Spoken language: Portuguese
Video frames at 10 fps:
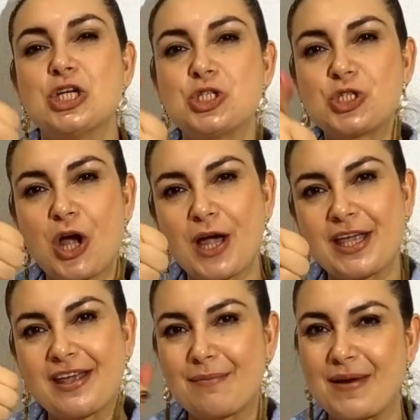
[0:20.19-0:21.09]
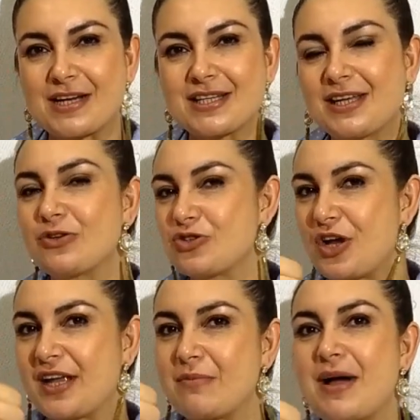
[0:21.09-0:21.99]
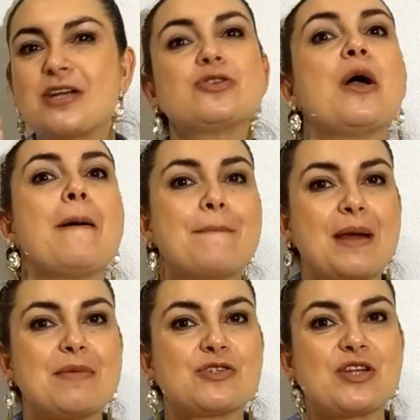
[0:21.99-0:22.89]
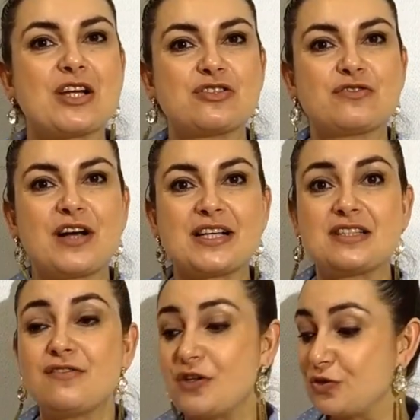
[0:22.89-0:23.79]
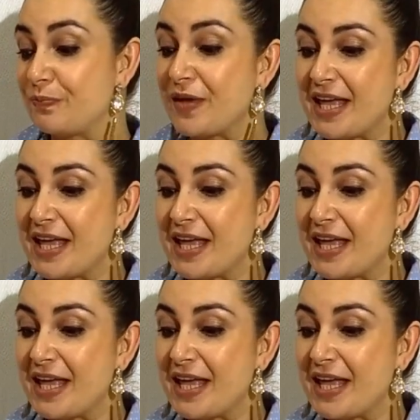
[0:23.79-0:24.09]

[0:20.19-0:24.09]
joinha, aperta aqui no joinha embaixo para me ajudar a divulgar esse vídeo.